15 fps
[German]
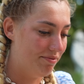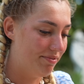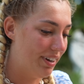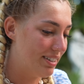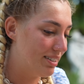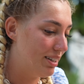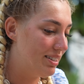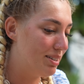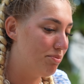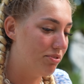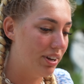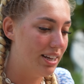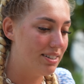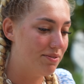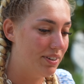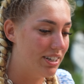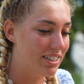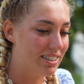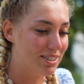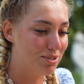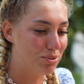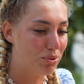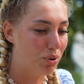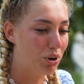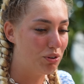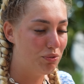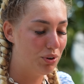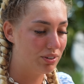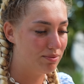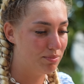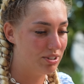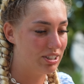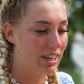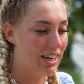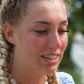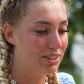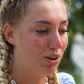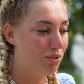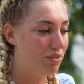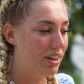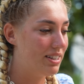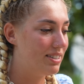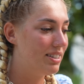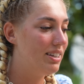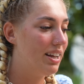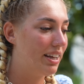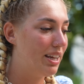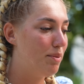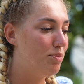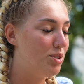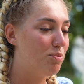was jetzt vielleicht, wenn ich das so rückwirkend betrachte, auch vielleicht Sinn ergibt.